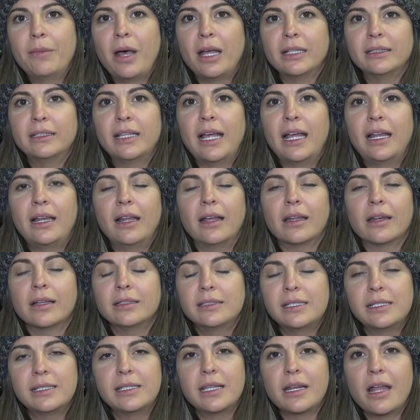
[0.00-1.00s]
بعض
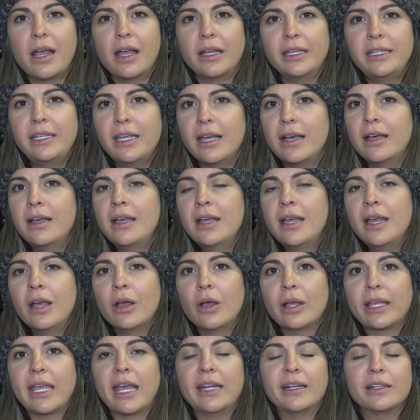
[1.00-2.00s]
الأراضي الزراعية
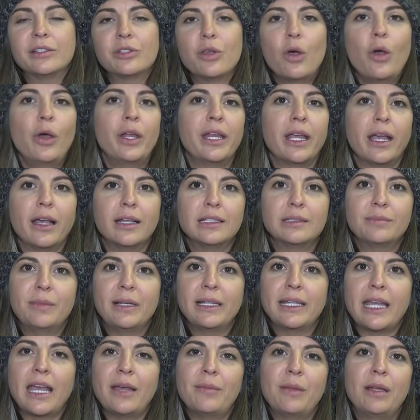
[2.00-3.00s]
كان كانت أحرقت
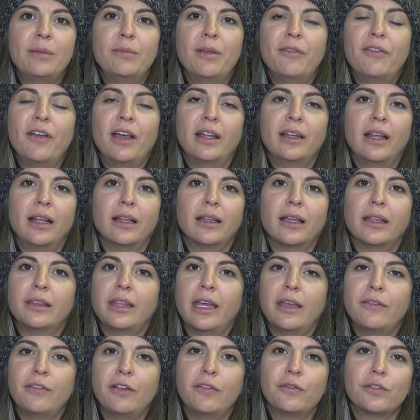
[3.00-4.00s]
بالكامل بفعل
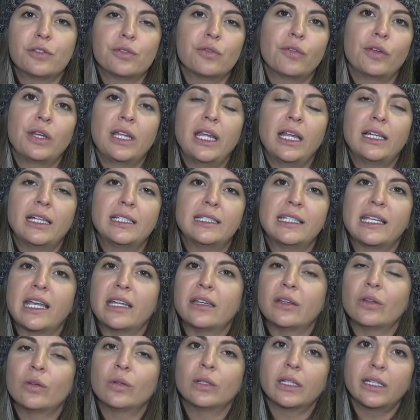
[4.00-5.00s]
القذائف الفسفورية التي
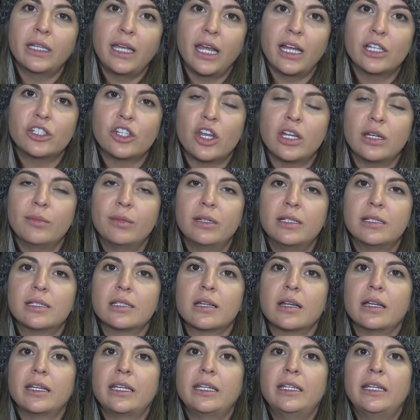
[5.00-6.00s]
كان يلقيها الجانب
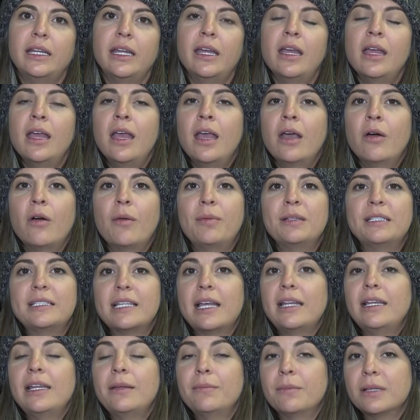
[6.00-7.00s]
الإسرائيلي
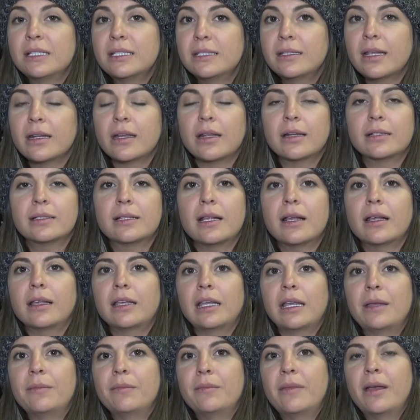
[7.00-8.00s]
وبالتالي مصدر
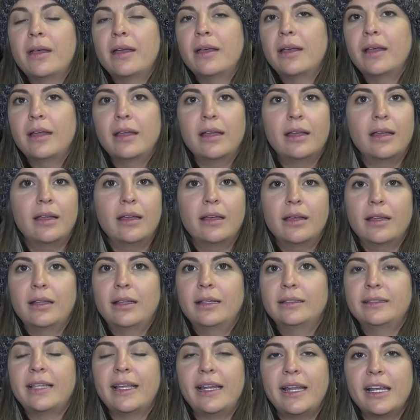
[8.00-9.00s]
أرزاقهم آه،
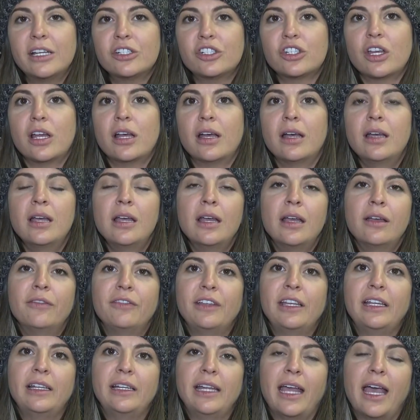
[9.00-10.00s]
آه، تلاشى
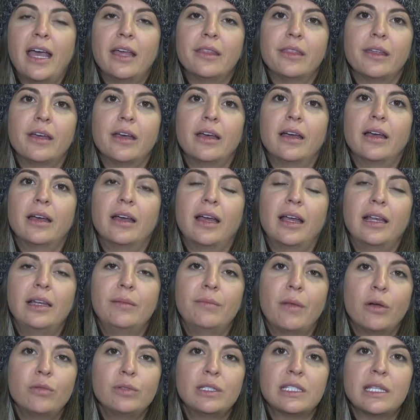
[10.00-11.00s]
في لهذا
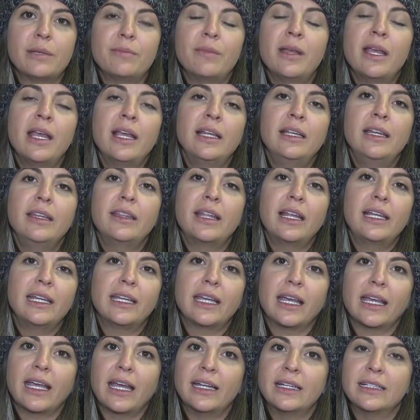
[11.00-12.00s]
الموسم لذلك
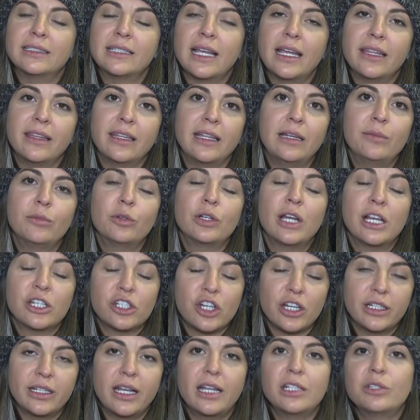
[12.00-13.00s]
كانت هذه
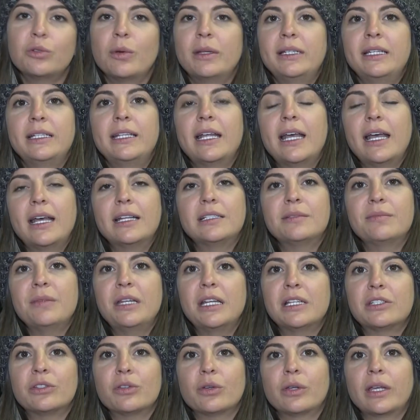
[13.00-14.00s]
المناشدات والنداءات
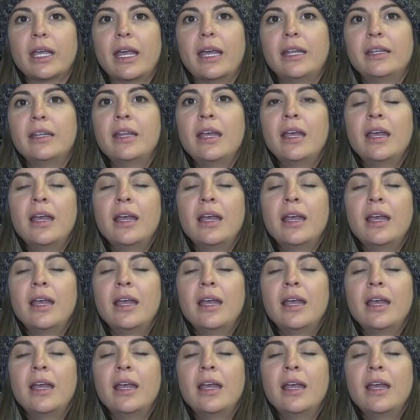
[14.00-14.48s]
من السكان